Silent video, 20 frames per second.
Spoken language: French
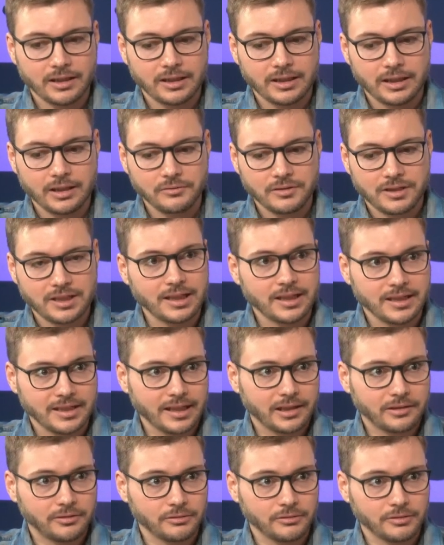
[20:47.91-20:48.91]
il y, a, aussi
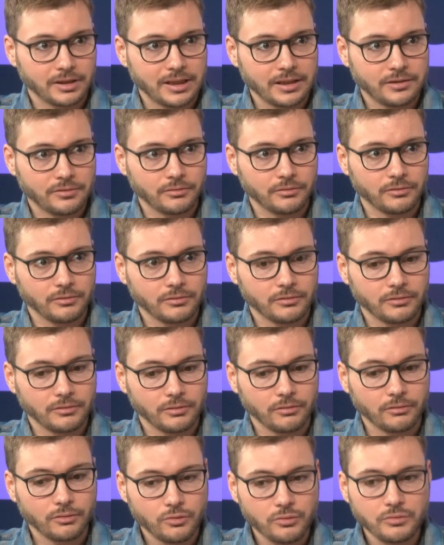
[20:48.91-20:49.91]
les acteurs qui sont dans,
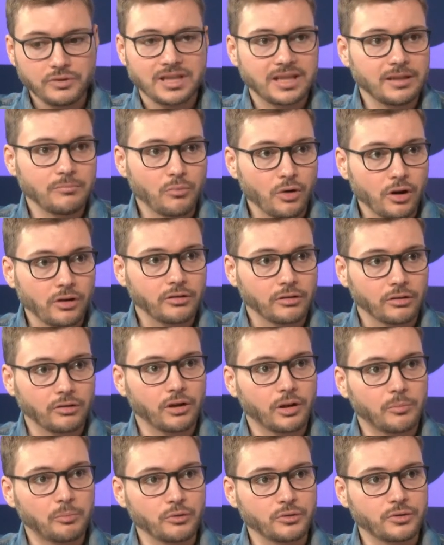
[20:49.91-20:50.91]
dans le coup, ce qui bloque
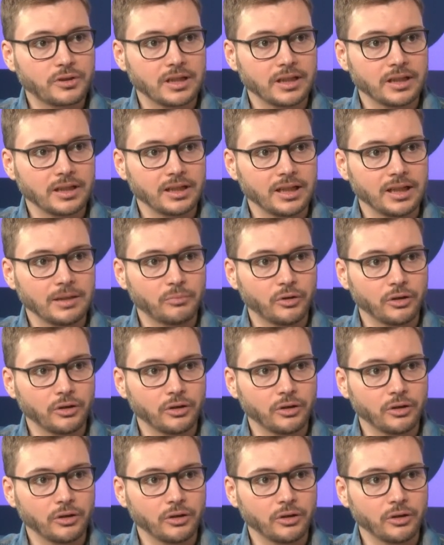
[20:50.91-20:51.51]
encore plus les,